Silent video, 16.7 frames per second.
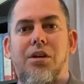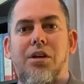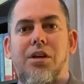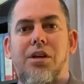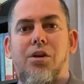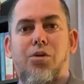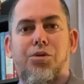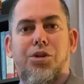
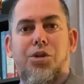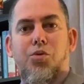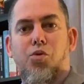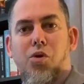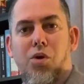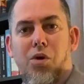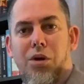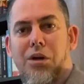y
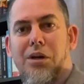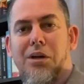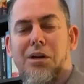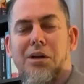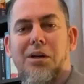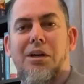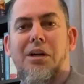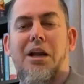continuó
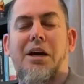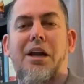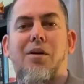la